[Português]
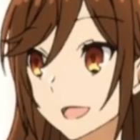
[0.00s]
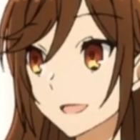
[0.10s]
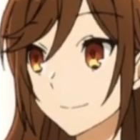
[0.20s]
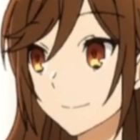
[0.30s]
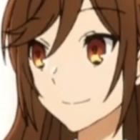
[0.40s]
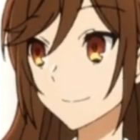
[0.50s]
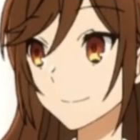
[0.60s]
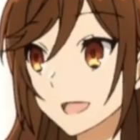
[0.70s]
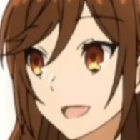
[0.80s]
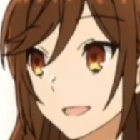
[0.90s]
com o Toru?
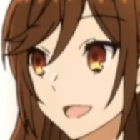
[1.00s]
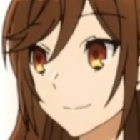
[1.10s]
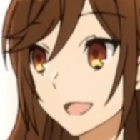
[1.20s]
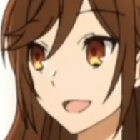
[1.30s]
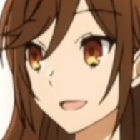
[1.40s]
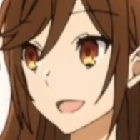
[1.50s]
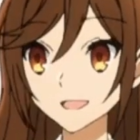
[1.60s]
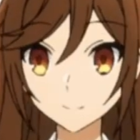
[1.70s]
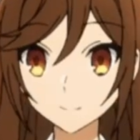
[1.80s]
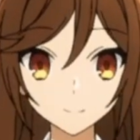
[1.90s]
Vocês são amigos
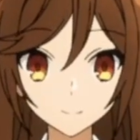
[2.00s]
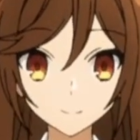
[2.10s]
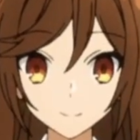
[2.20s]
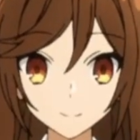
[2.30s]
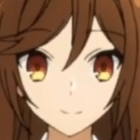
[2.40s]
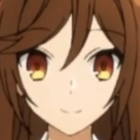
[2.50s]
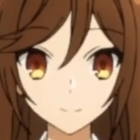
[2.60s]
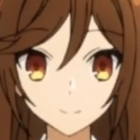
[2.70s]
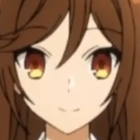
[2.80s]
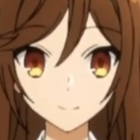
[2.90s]
agora? Ah, é.